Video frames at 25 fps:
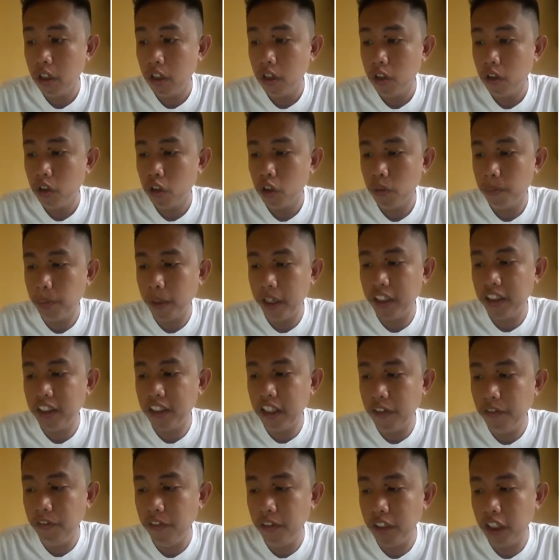So, by
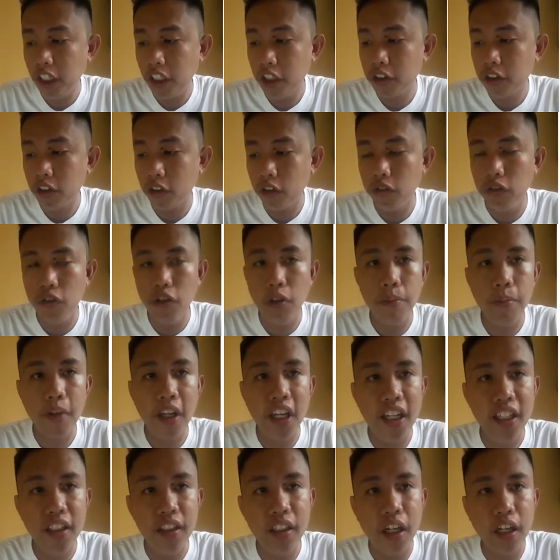definition,
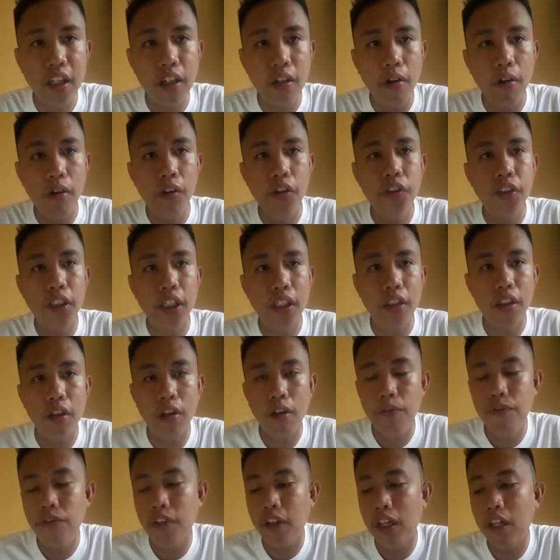domain are all set
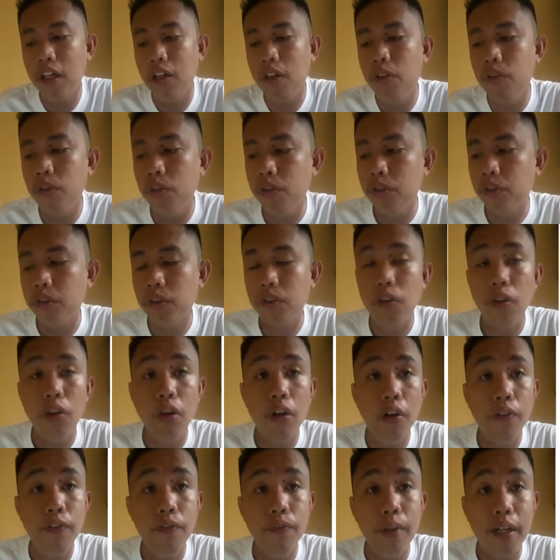of values
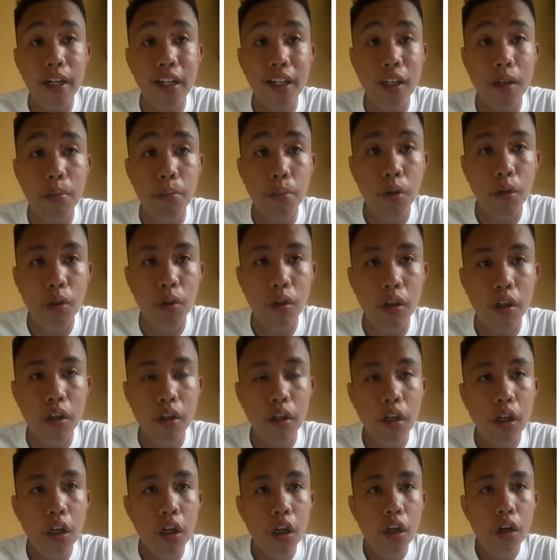of variable.
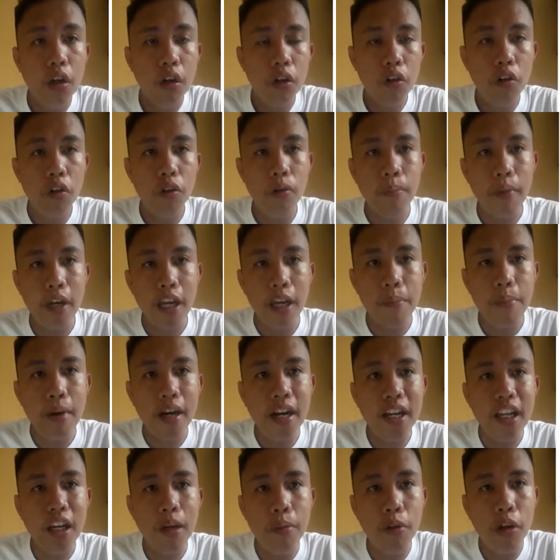Kung may
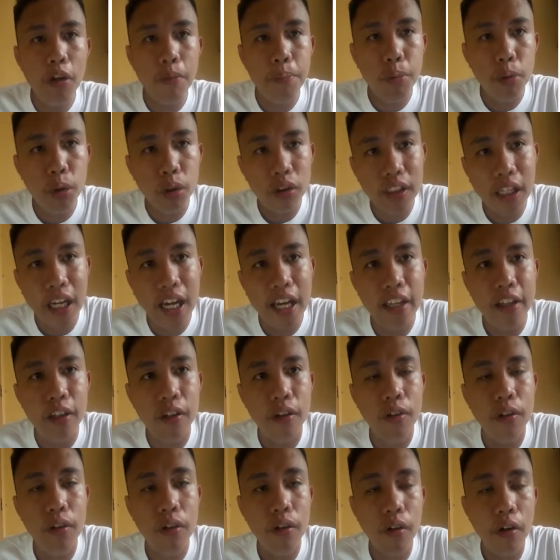variable po
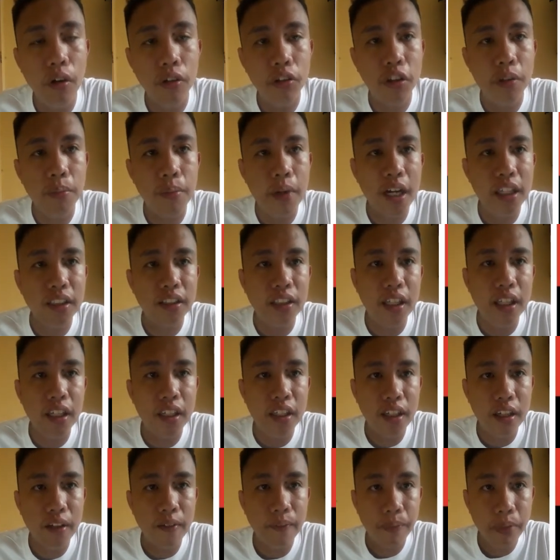tayo, automatic,
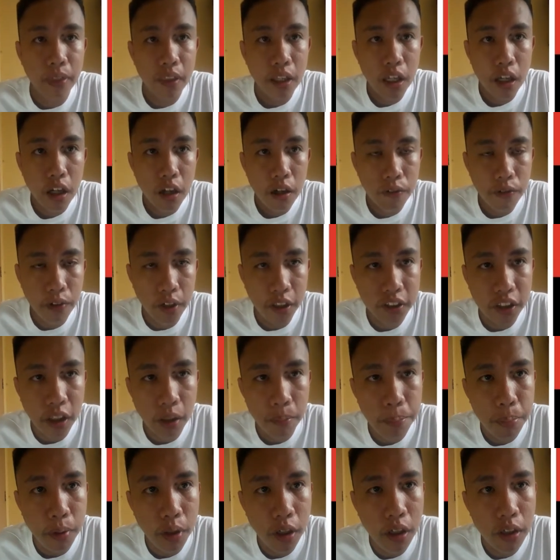for
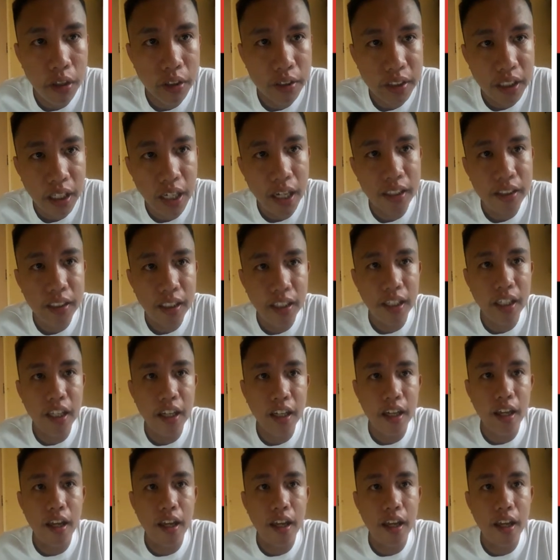example, sa ating